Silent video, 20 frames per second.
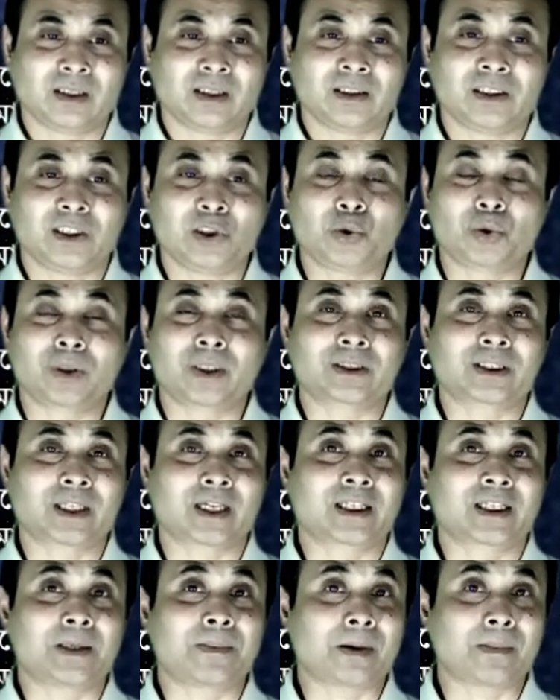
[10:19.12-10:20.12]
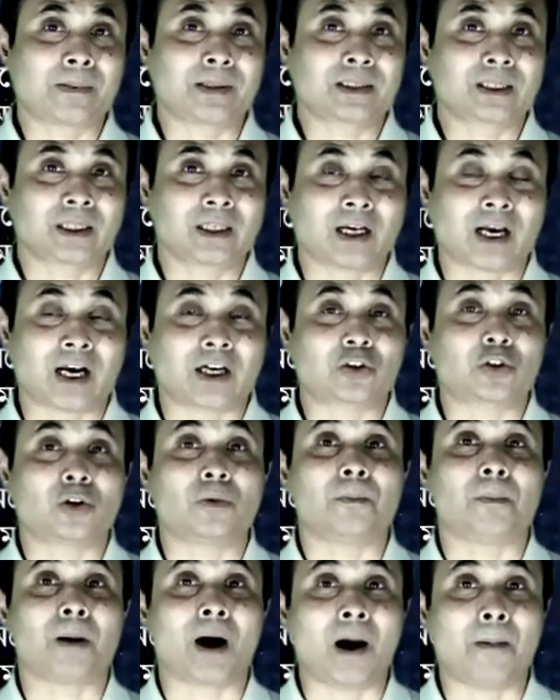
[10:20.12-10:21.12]
যিশুকে সে কি ভেবেছে একজন
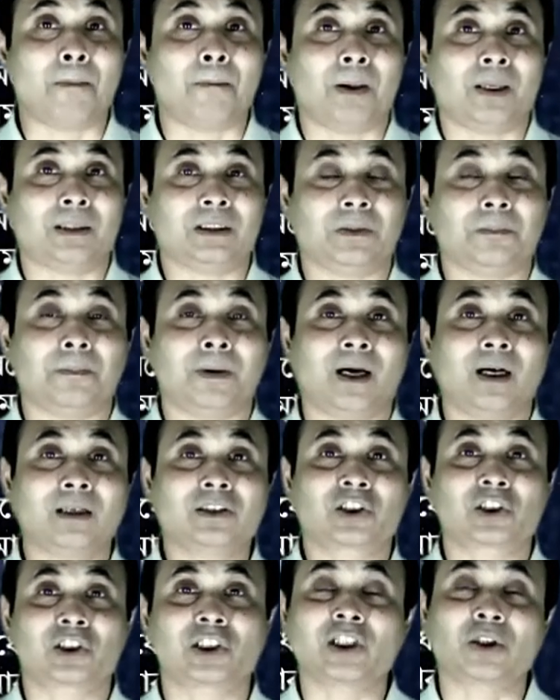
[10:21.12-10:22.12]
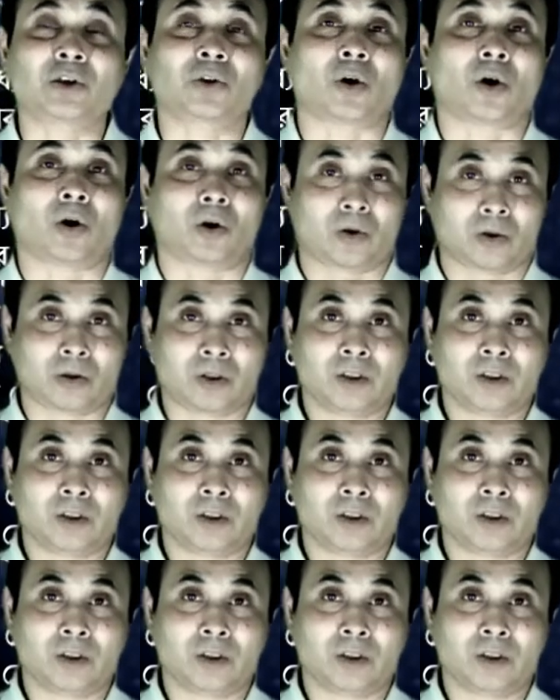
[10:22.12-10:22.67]
ভাববাদী বা শিক্ষক